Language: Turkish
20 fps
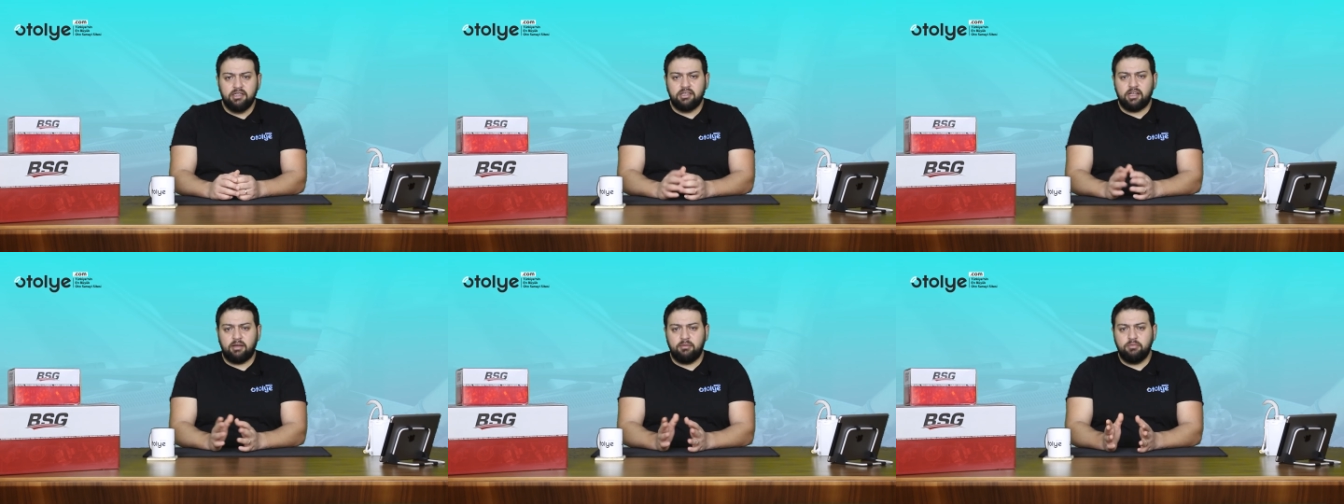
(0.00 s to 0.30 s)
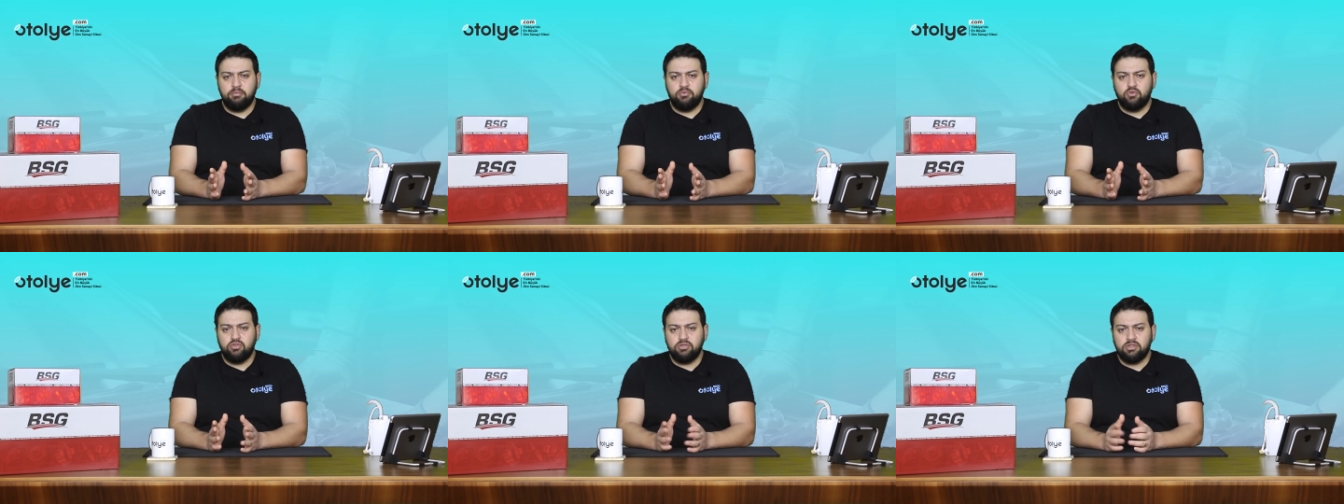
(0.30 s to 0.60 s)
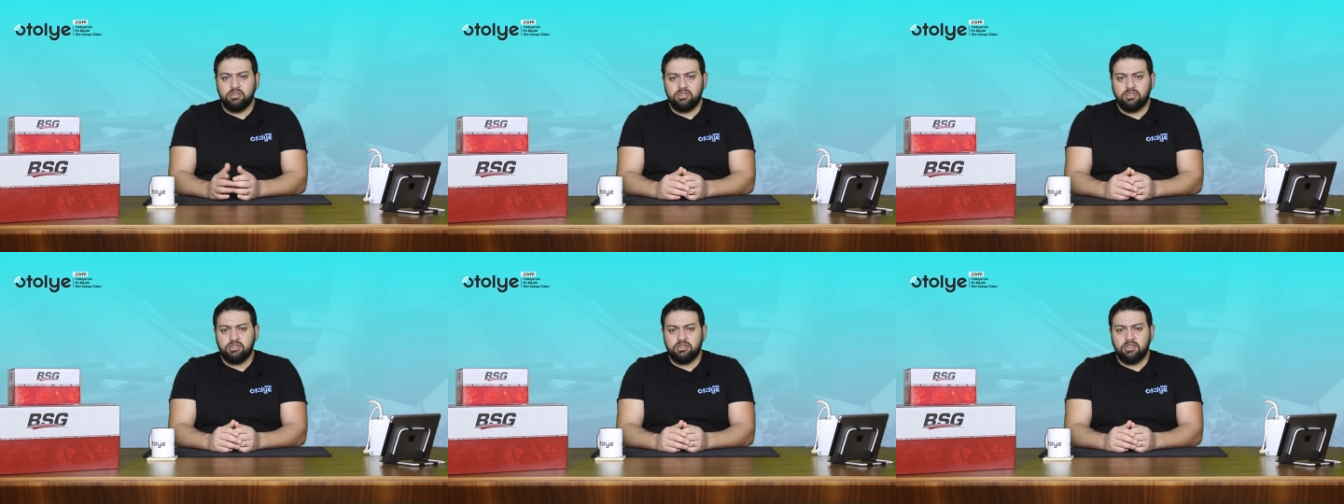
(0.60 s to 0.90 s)
Tabi
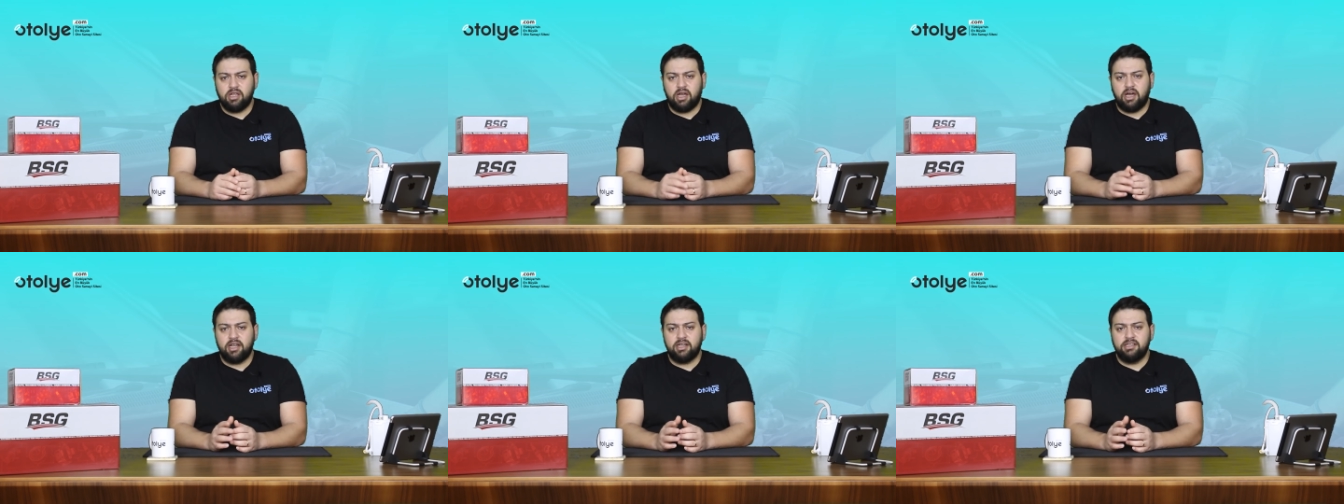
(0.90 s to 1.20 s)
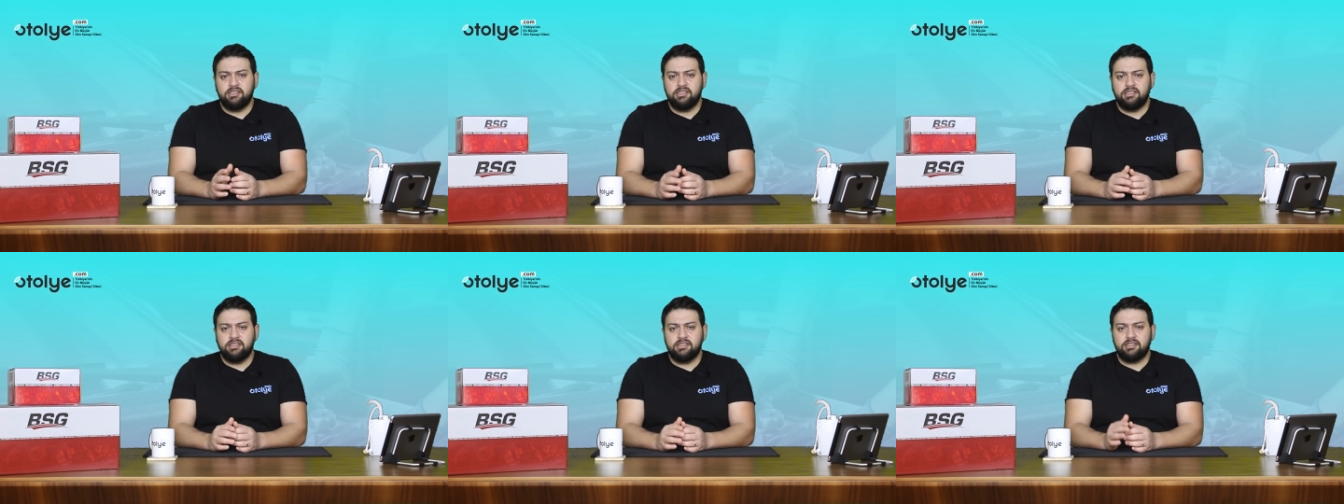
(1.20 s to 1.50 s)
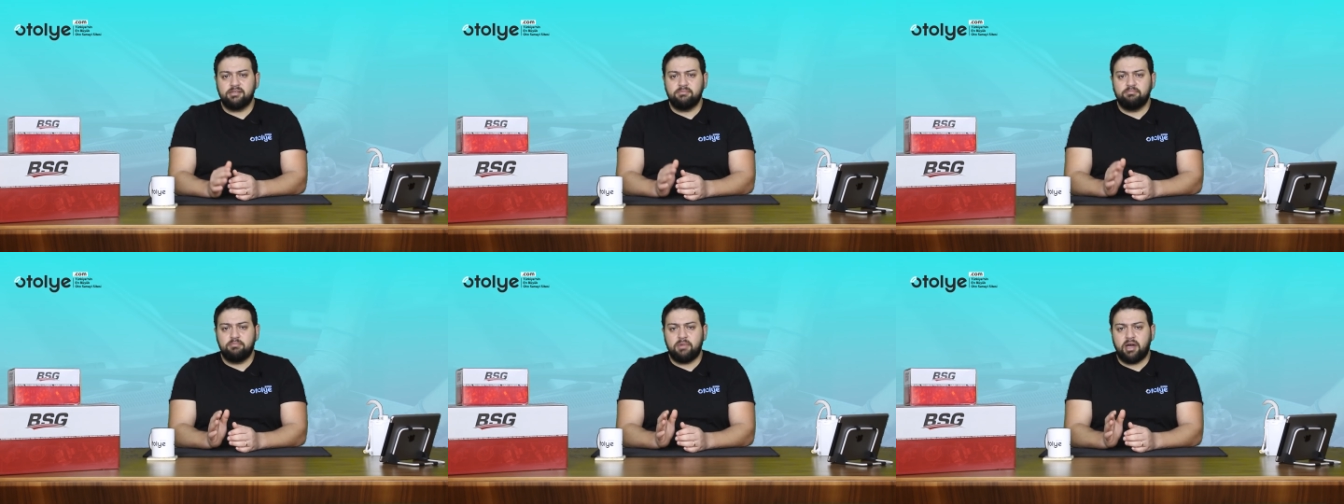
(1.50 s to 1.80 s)
bunun dışında
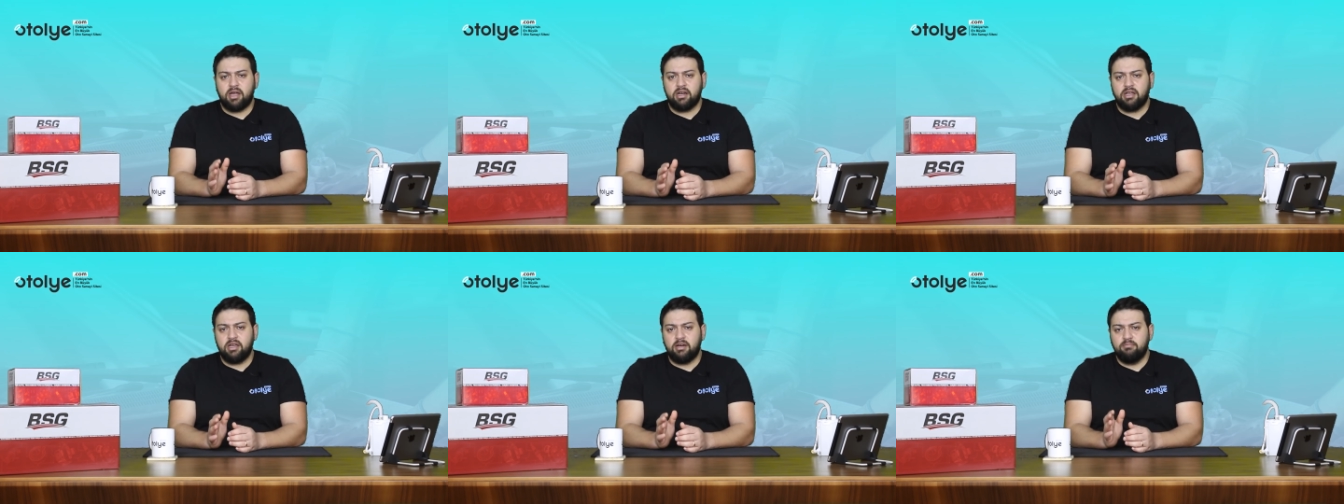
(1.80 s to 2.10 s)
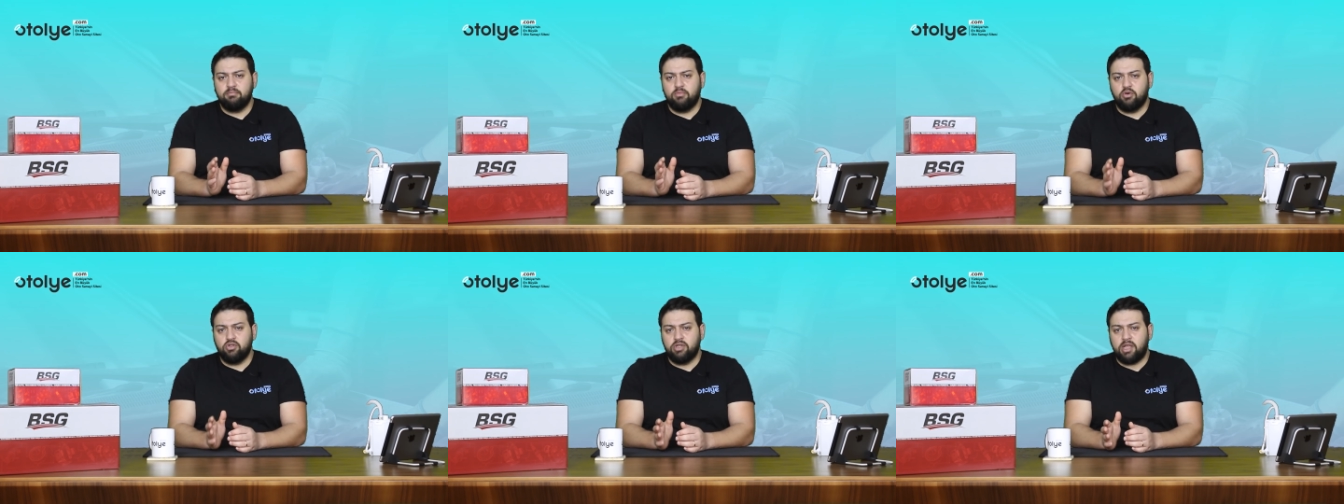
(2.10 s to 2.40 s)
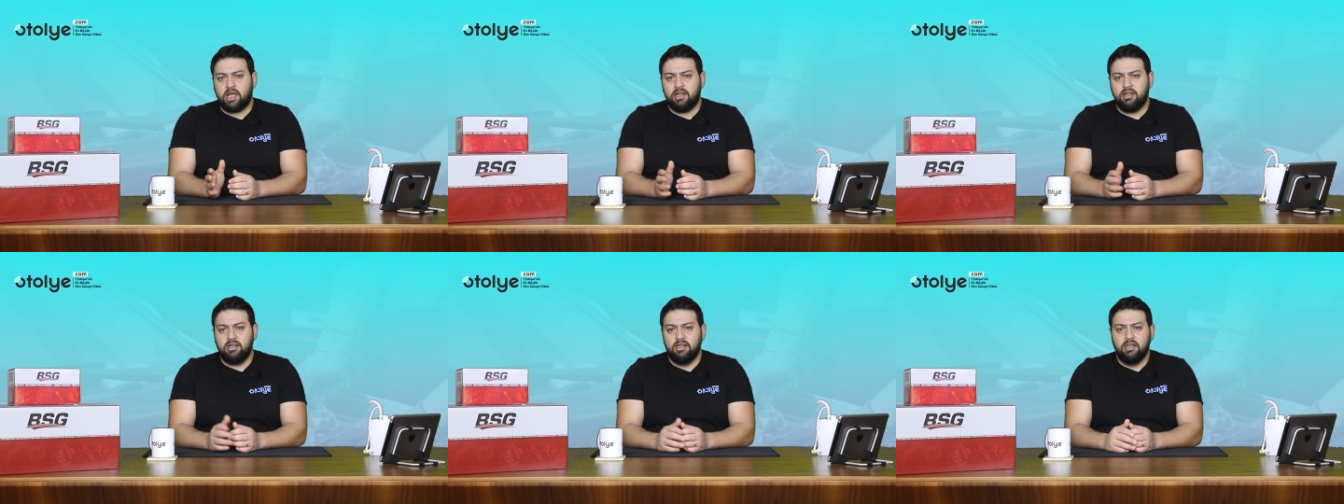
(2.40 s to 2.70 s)
aracınızın marka,
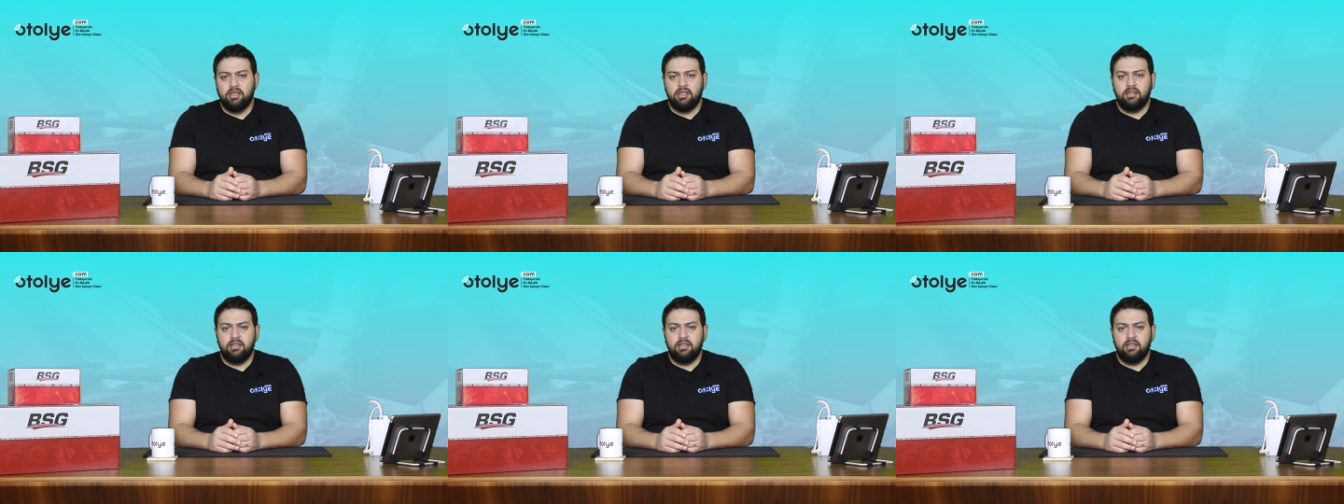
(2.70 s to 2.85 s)
model